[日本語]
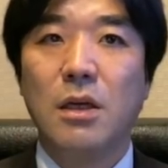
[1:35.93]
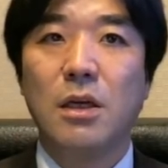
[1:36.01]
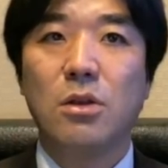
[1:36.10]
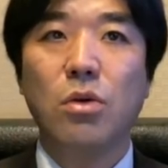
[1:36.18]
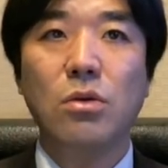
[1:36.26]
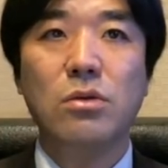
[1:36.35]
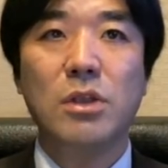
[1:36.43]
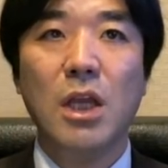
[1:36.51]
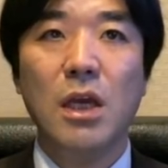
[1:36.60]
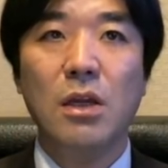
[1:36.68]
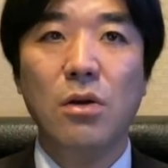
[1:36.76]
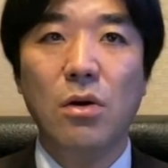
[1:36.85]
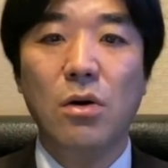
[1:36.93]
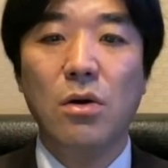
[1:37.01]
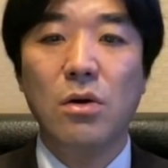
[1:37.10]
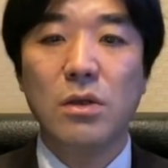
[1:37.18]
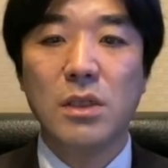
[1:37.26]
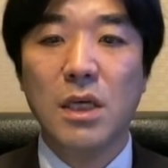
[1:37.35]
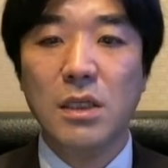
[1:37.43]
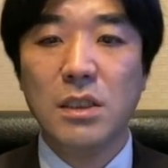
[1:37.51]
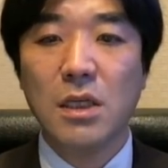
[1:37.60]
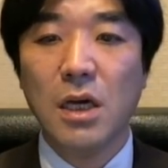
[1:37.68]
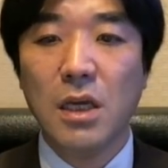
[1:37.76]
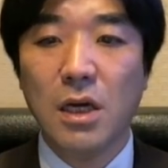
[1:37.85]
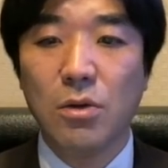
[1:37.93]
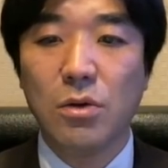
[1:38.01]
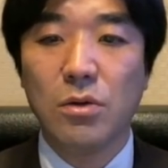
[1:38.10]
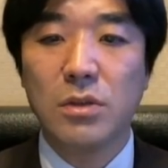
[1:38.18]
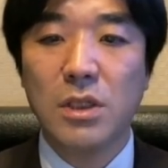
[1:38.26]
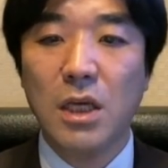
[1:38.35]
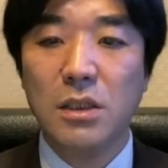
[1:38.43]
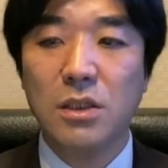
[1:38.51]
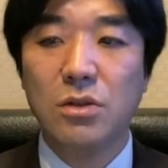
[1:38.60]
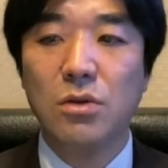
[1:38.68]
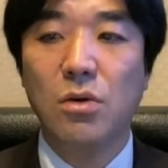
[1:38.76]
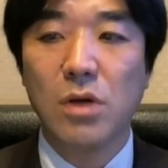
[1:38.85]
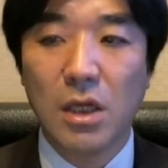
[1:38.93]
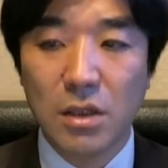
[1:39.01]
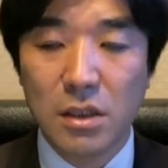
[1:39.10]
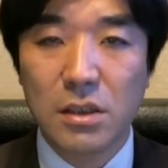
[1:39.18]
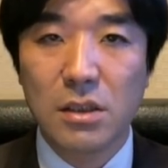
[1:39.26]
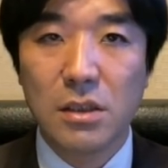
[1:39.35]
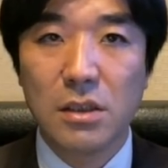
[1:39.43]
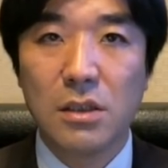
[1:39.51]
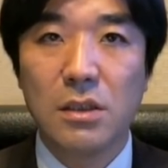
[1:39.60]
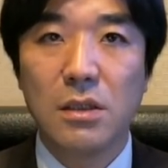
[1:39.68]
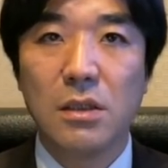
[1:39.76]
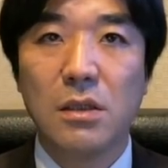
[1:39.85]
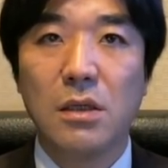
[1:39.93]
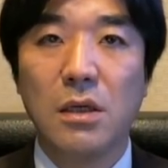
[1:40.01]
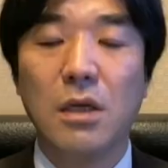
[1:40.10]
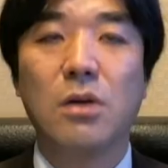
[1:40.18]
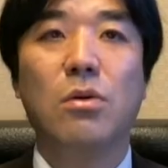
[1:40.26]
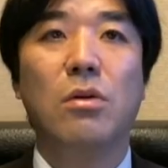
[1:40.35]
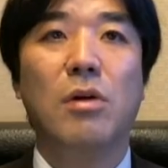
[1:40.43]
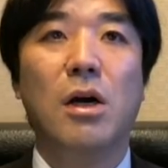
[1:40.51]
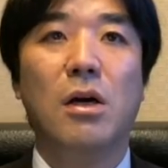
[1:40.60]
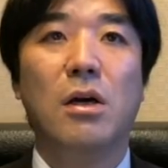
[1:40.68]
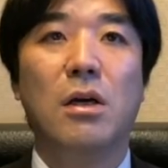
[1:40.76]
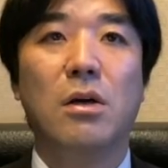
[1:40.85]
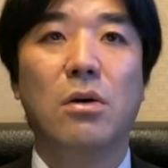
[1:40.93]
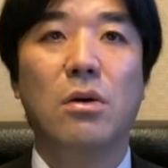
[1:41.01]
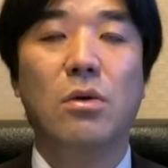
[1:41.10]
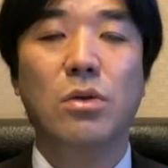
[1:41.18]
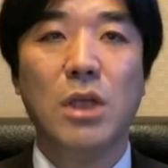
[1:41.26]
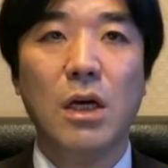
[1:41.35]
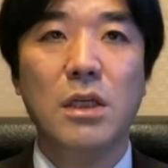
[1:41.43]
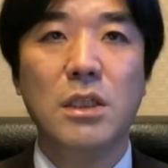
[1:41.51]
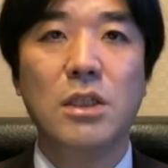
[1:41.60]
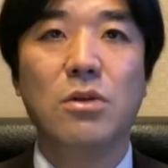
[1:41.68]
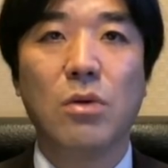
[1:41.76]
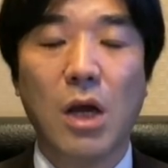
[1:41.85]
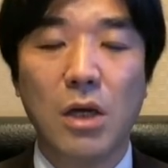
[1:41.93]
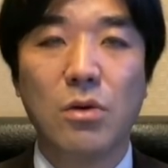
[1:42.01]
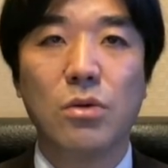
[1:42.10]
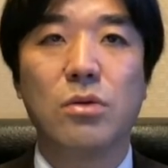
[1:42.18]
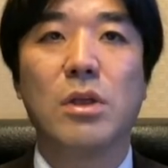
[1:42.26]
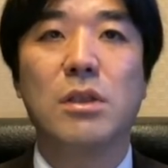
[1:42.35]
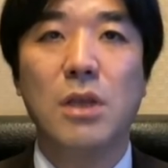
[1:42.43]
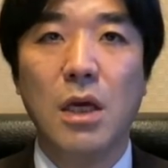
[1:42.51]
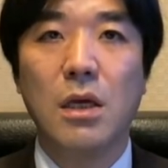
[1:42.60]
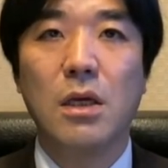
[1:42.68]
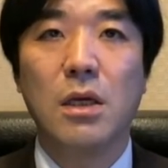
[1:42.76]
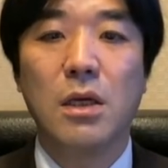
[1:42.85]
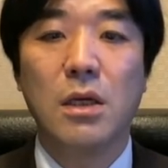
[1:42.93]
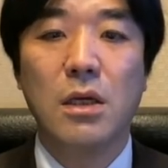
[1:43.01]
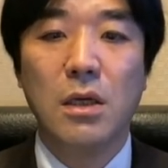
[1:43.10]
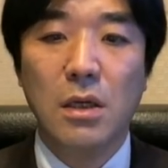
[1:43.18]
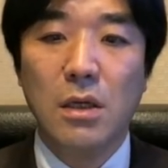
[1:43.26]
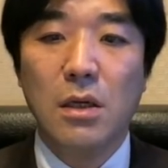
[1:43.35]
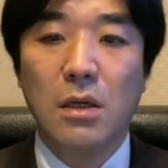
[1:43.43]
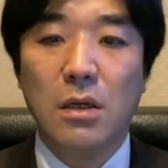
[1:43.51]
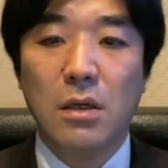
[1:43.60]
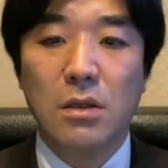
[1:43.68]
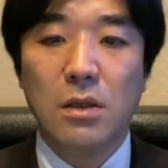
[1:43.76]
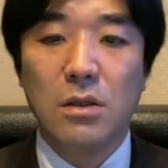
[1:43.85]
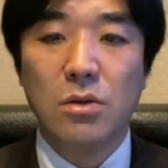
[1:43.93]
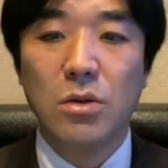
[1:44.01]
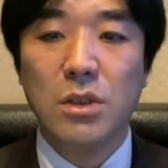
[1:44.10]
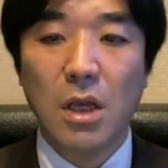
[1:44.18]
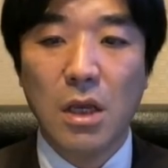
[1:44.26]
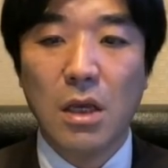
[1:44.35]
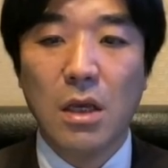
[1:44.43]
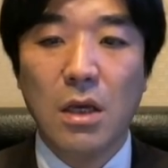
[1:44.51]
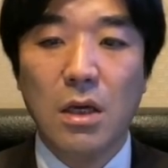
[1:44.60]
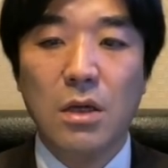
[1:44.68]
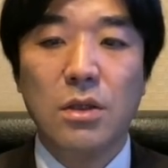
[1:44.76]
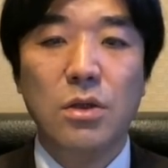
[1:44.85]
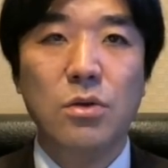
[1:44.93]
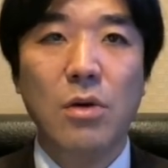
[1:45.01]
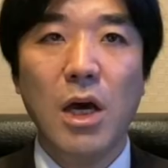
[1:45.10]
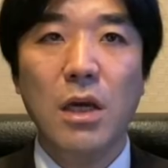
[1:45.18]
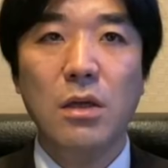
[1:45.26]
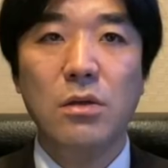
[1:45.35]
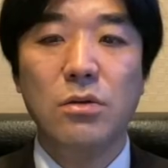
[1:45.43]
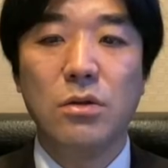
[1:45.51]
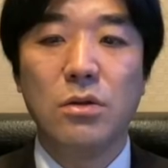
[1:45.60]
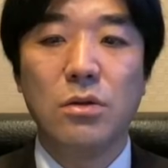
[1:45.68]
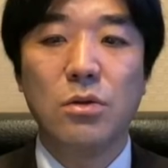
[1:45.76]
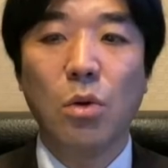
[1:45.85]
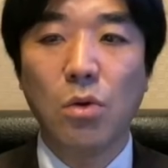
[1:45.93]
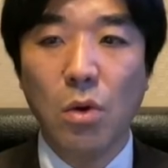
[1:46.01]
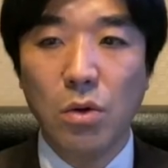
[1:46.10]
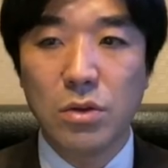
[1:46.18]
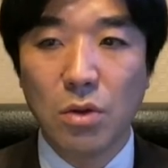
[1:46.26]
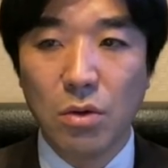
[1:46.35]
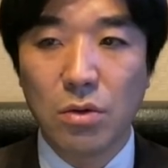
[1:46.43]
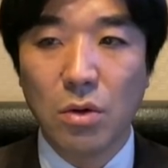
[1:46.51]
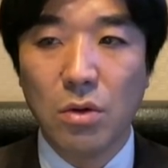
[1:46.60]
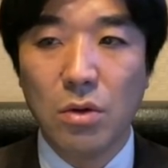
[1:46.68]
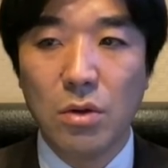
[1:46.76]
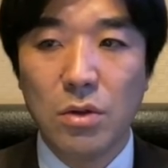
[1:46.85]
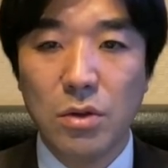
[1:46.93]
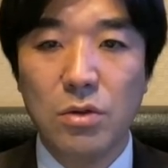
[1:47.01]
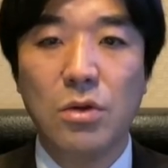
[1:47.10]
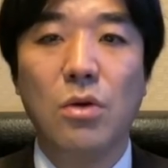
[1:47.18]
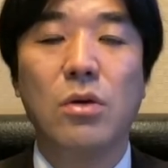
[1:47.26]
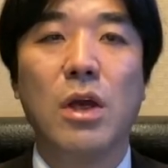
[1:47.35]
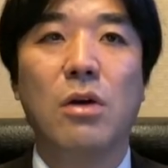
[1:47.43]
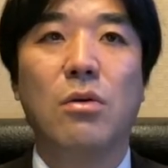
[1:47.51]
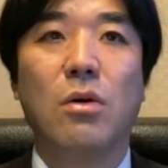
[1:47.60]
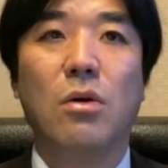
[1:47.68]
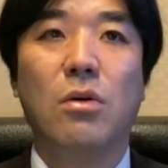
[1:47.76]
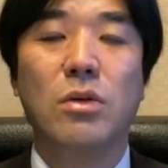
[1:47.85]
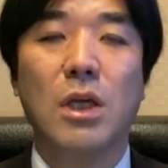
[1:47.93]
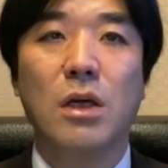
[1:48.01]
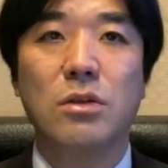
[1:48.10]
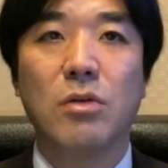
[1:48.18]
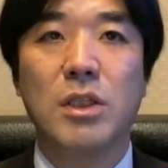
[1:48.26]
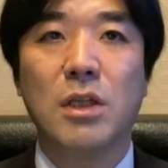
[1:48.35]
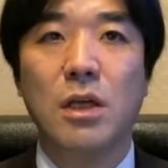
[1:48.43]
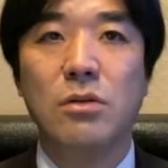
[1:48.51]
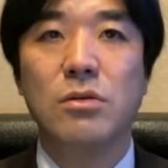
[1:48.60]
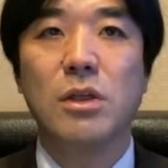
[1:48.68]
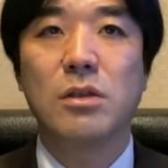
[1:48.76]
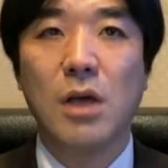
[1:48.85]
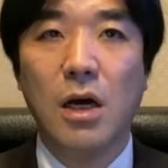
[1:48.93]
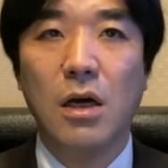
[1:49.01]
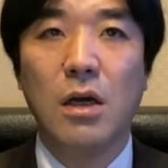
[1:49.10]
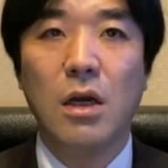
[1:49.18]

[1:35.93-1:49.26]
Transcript: 特定の政治会派の政治スローガンです。これは大阪維新の会のことですね。そしていわゆる都構想という表現を大阪市はしているんですが、